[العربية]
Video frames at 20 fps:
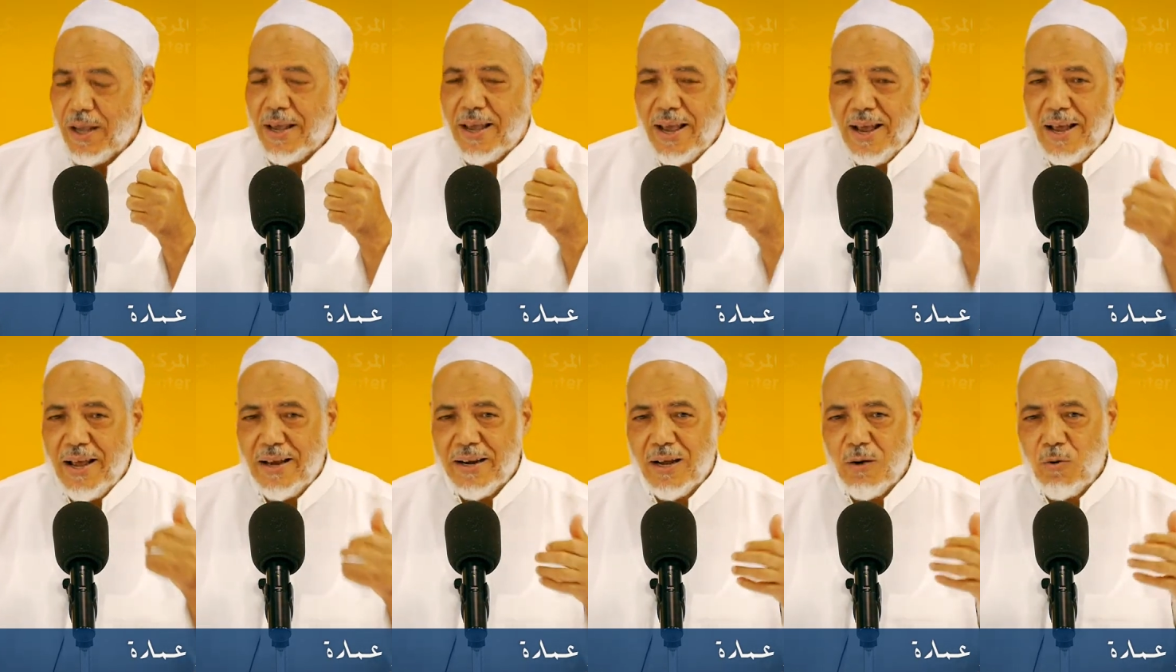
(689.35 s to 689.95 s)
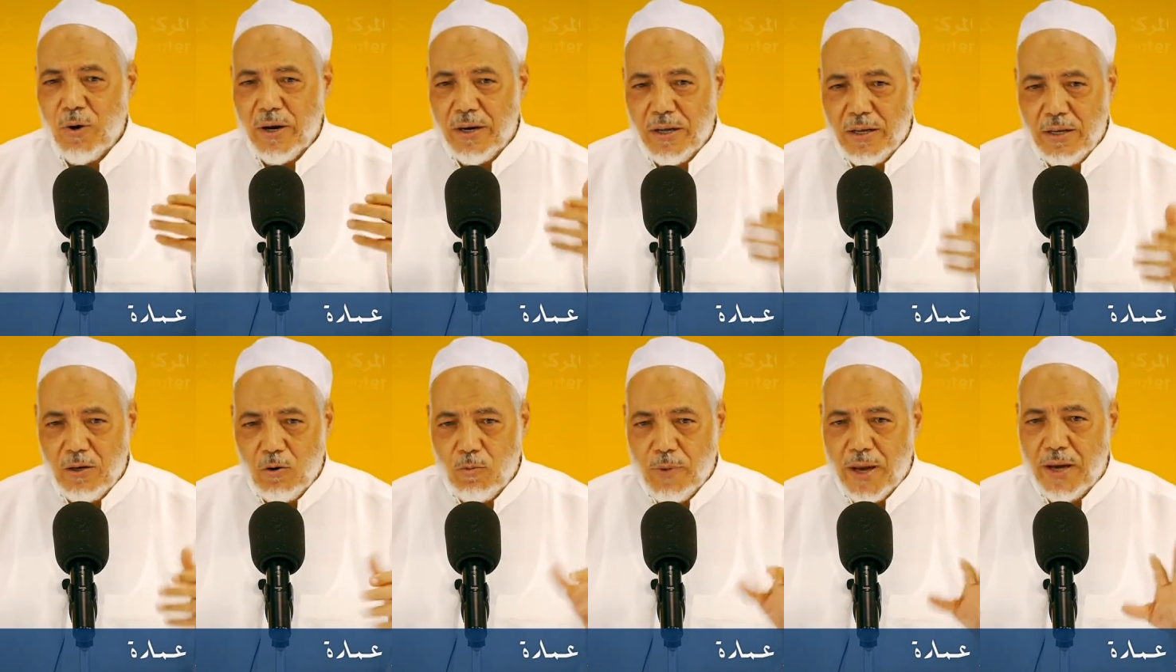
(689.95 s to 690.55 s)
كان
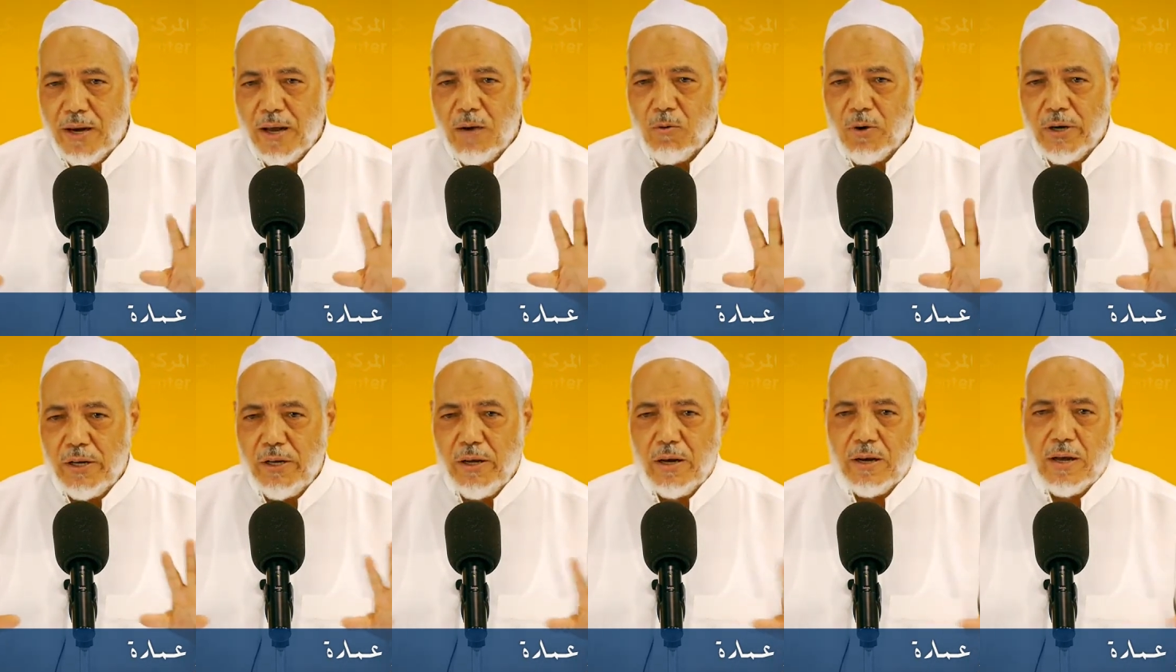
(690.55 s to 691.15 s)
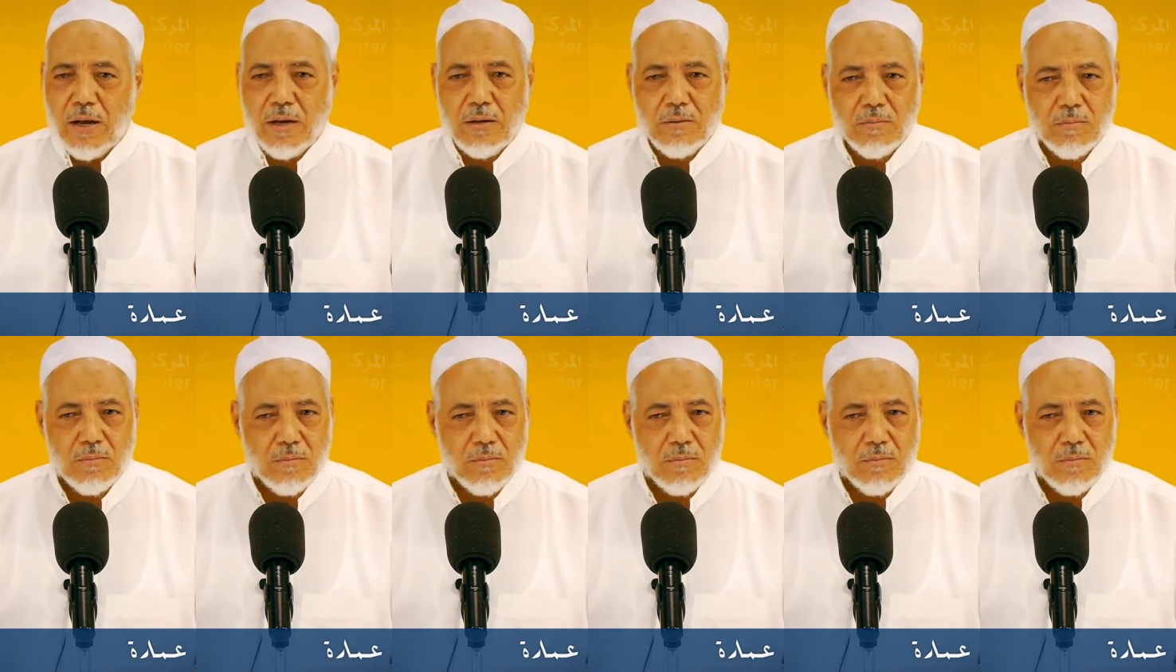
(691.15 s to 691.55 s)
ولي من لا ولي له